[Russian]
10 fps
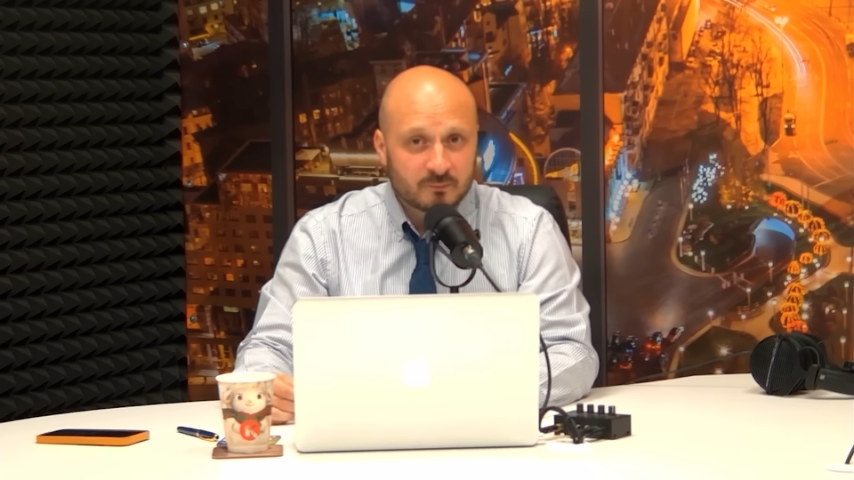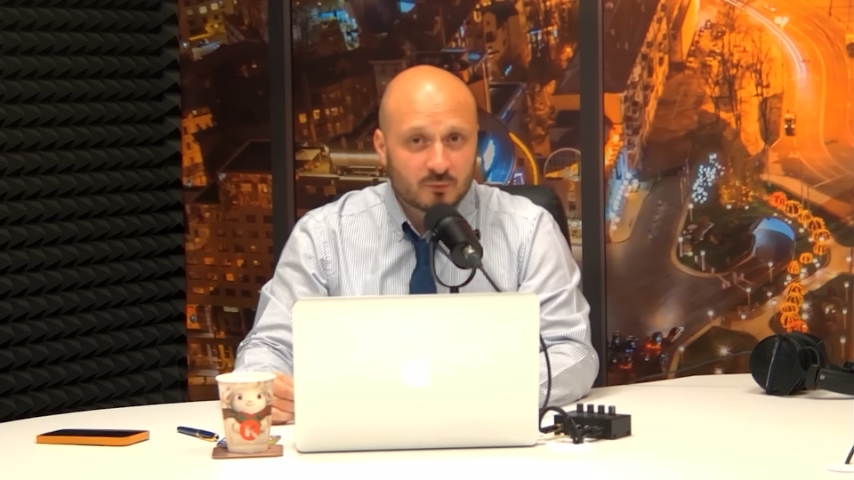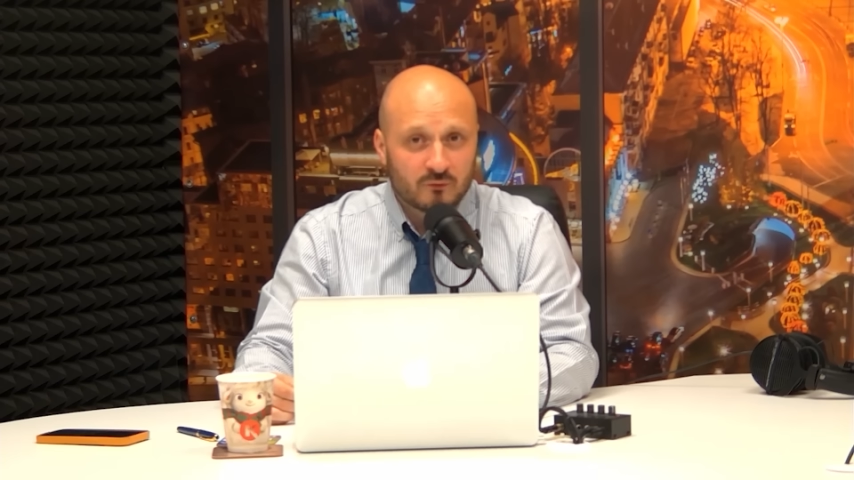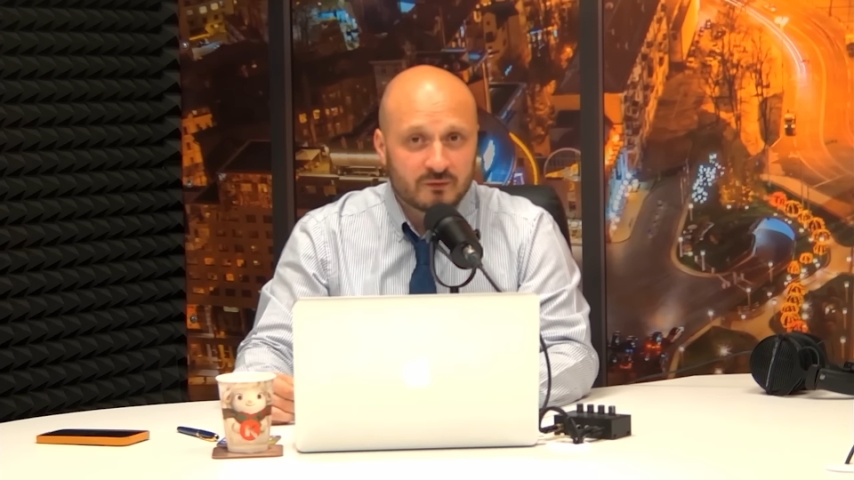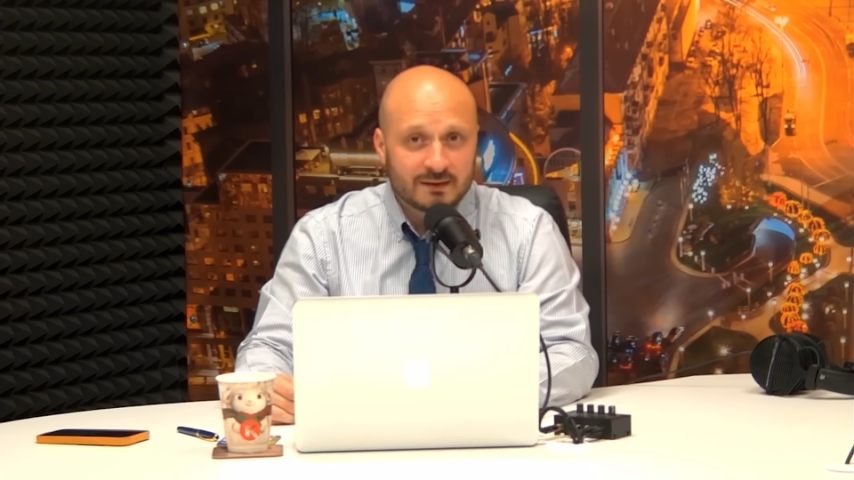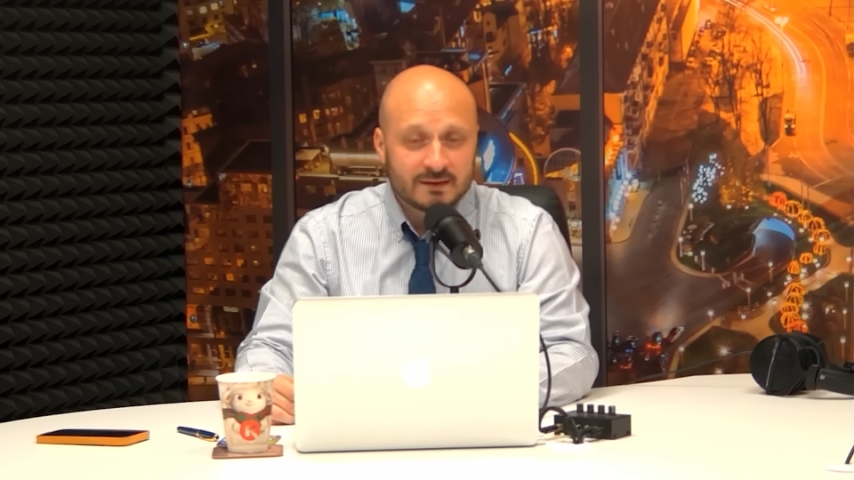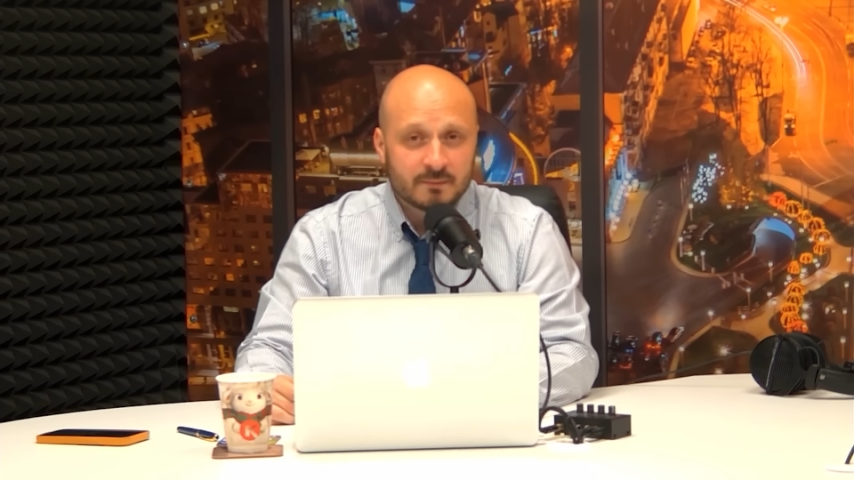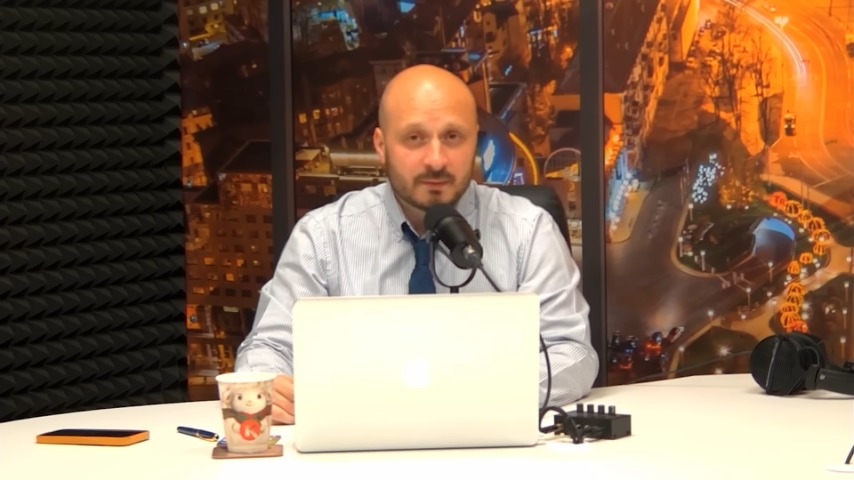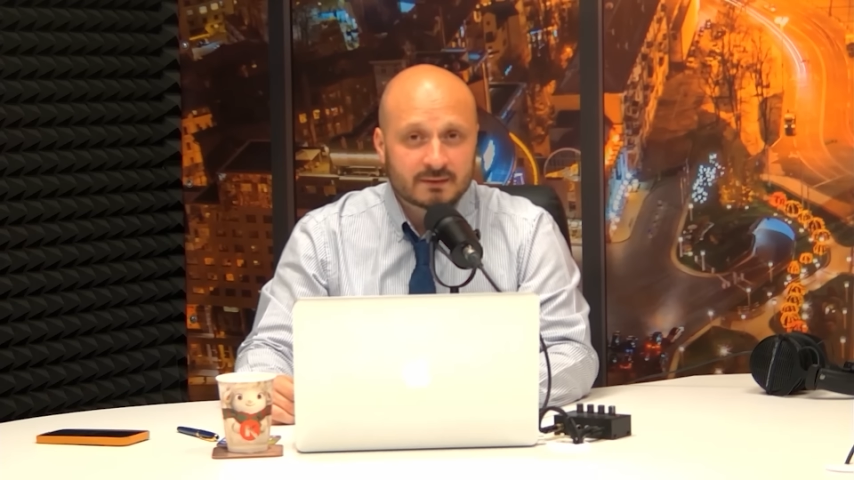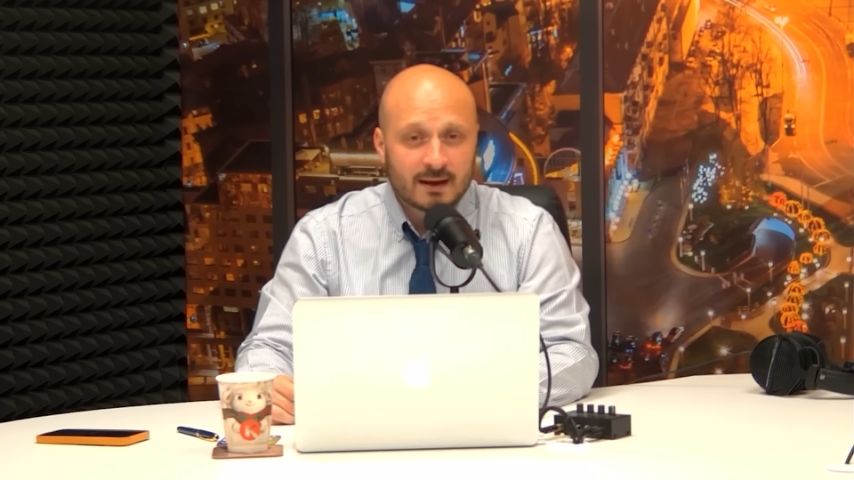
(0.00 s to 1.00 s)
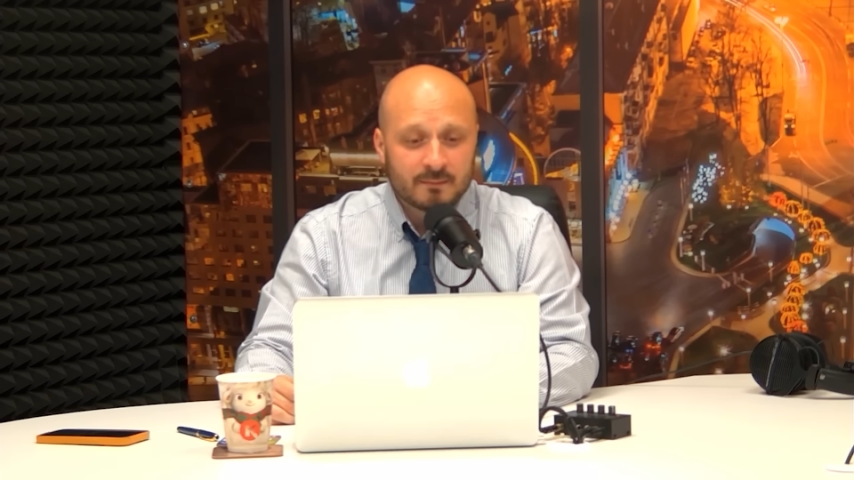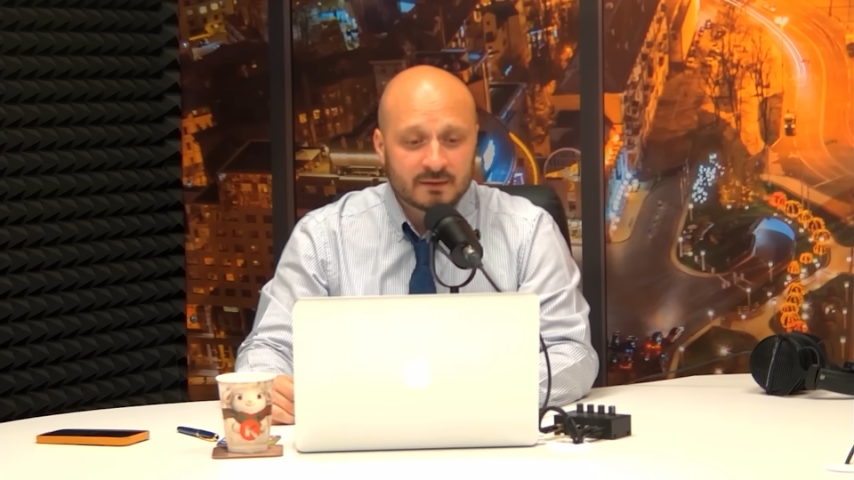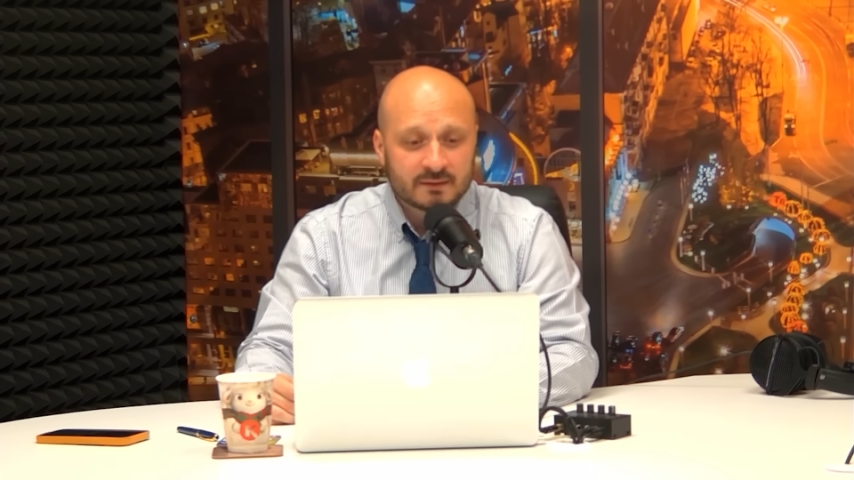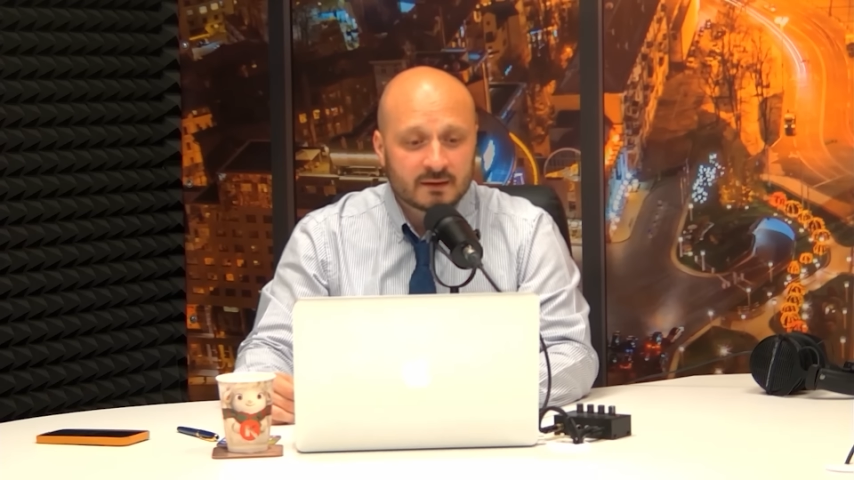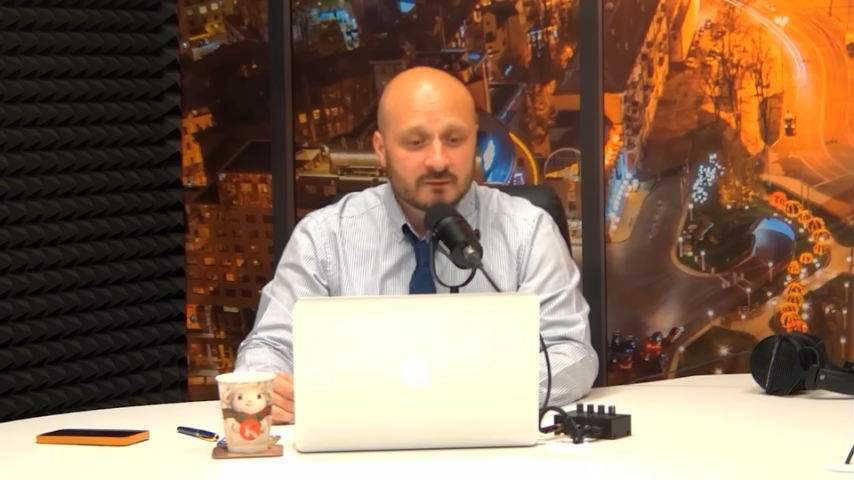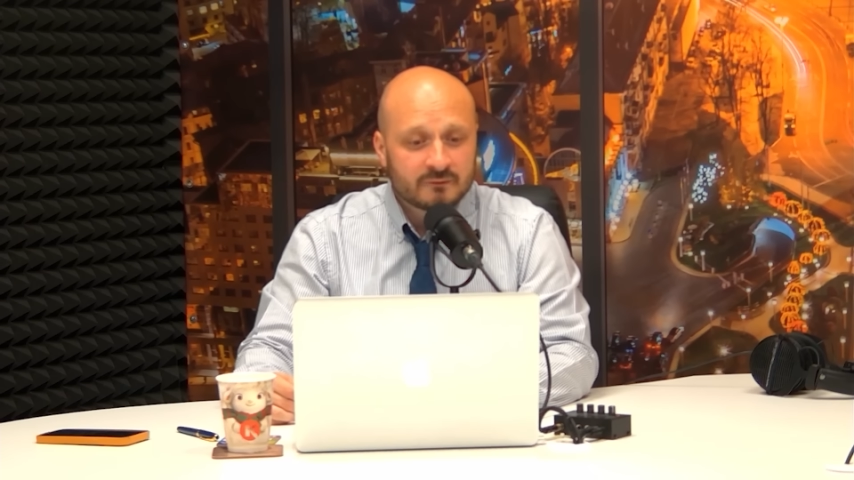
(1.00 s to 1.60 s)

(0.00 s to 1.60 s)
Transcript: профильный департамент